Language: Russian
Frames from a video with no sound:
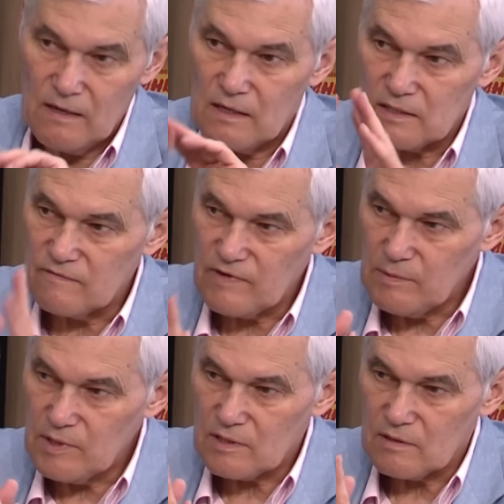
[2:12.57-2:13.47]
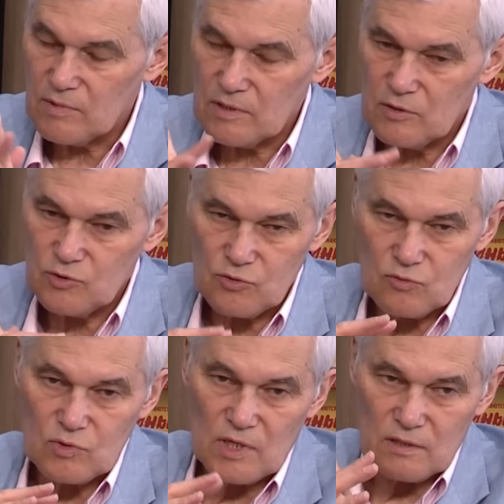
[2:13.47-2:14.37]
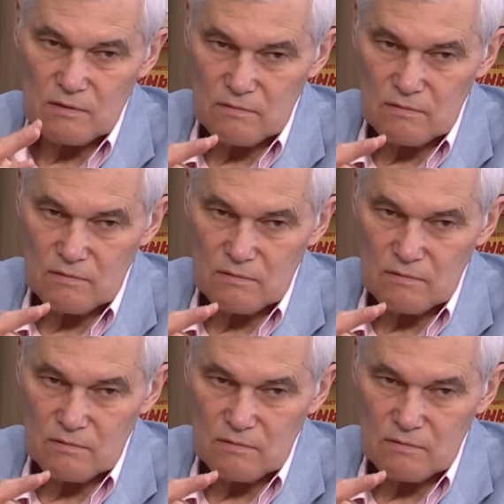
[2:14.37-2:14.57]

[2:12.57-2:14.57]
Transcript: Одновременно был нанесен удар